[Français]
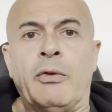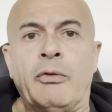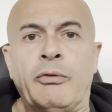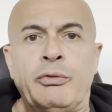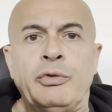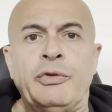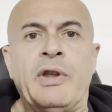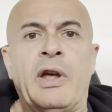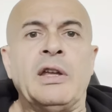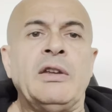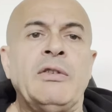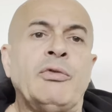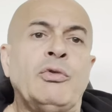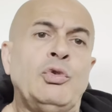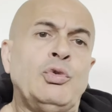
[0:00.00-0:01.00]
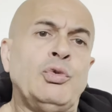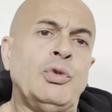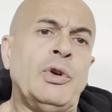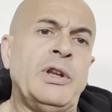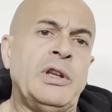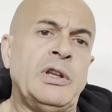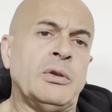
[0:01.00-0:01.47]
vous arrivent tous
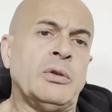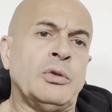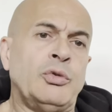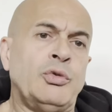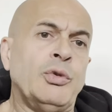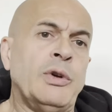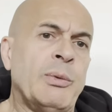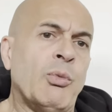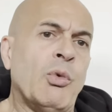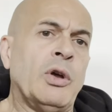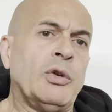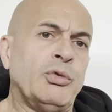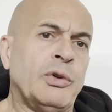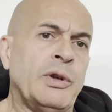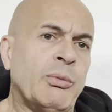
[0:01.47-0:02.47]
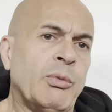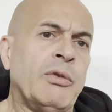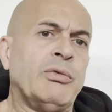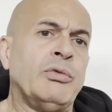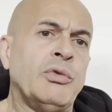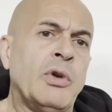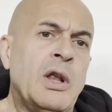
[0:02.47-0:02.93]
les, tous les mois, tous les mois vous,